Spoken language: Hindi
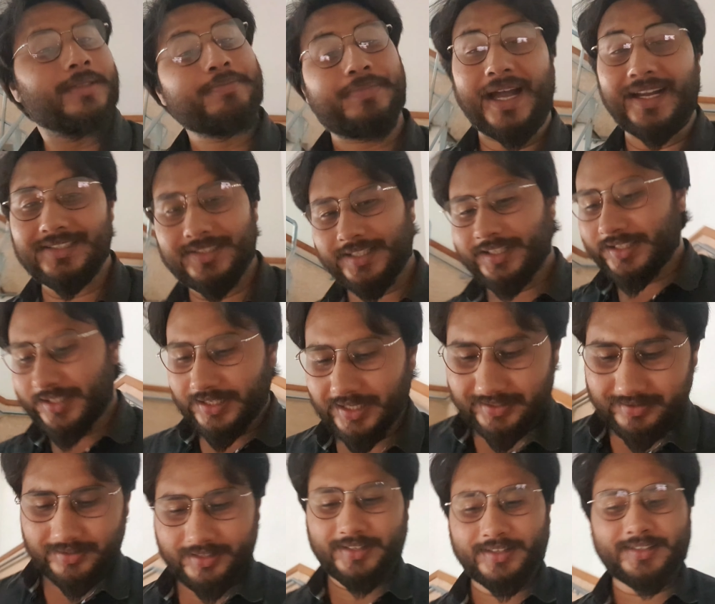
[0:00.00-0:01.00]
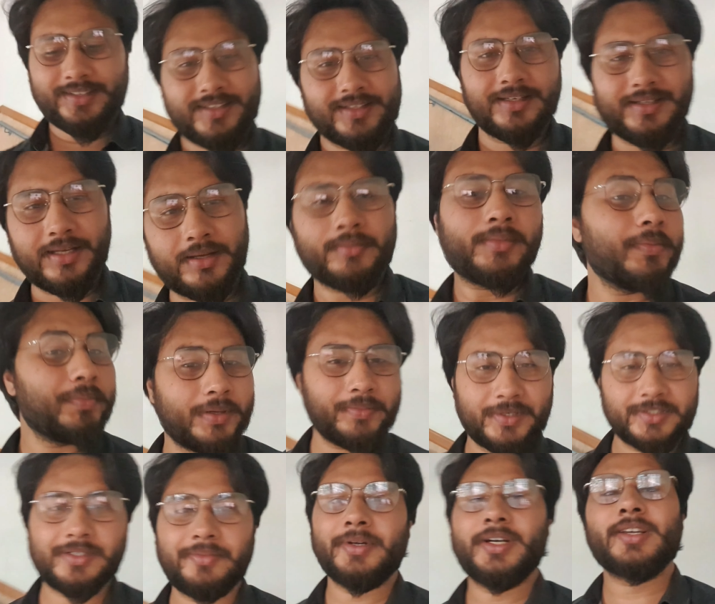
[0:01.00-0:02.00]
भाग जाएंगे यहाँ से तो मैं पेपर
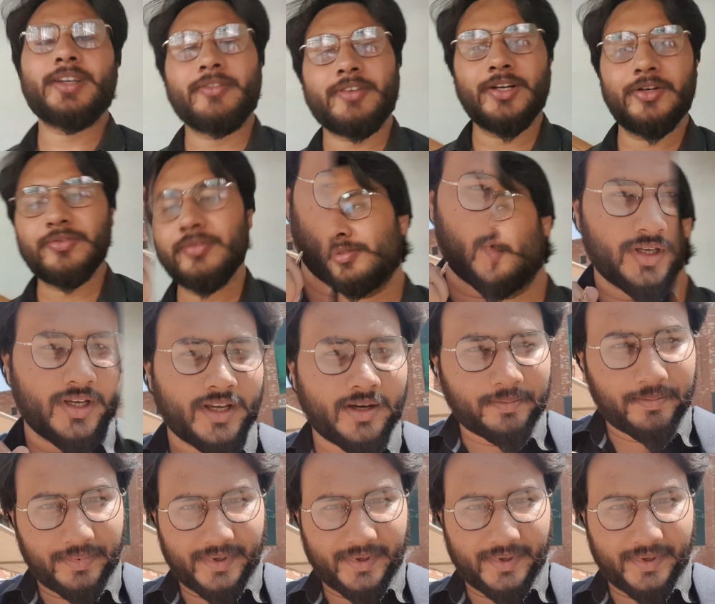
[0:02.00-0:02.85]
सबमिट करवा दूँ तो यार